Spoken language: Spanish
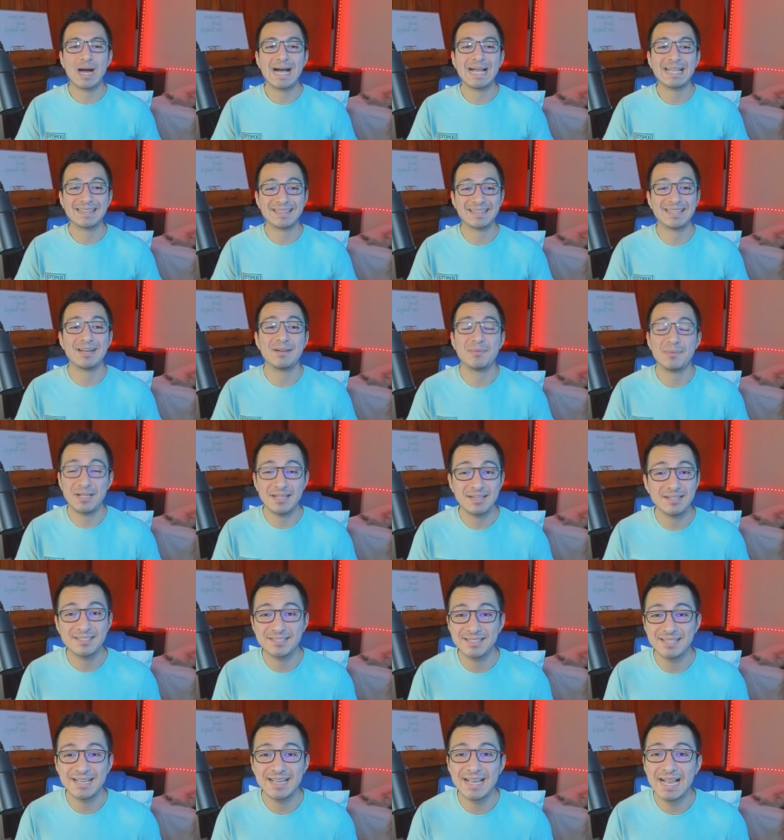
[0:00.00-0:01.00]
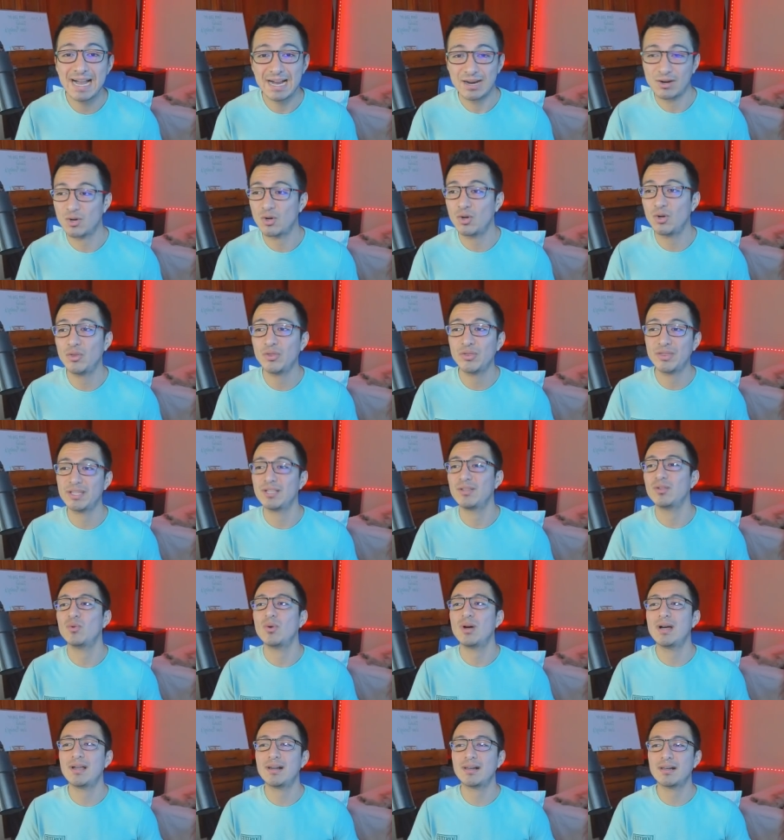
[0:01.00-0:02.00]
a atreverse a
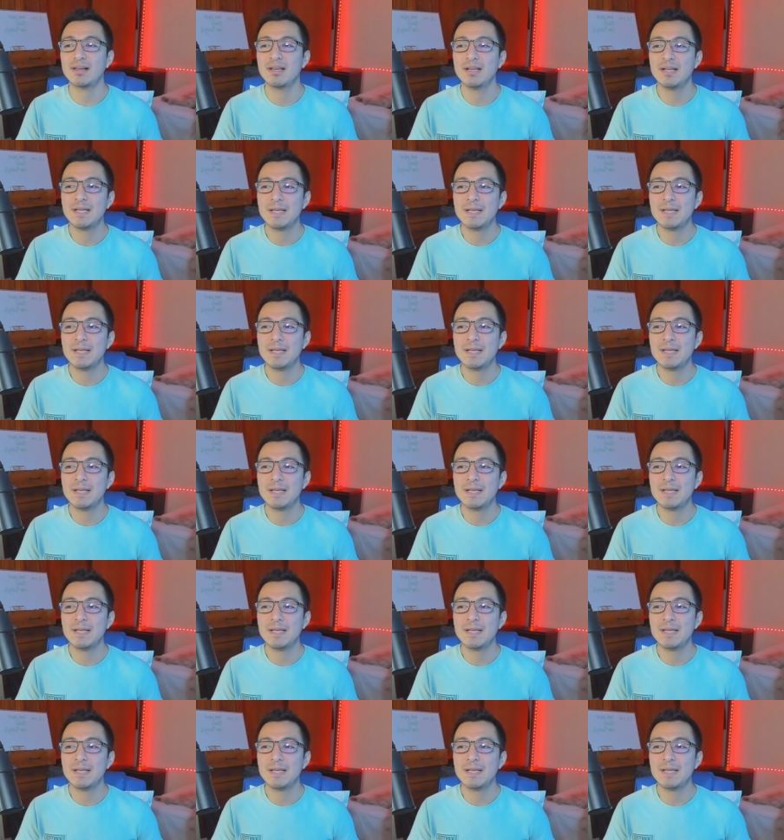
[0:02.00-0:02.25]
continuar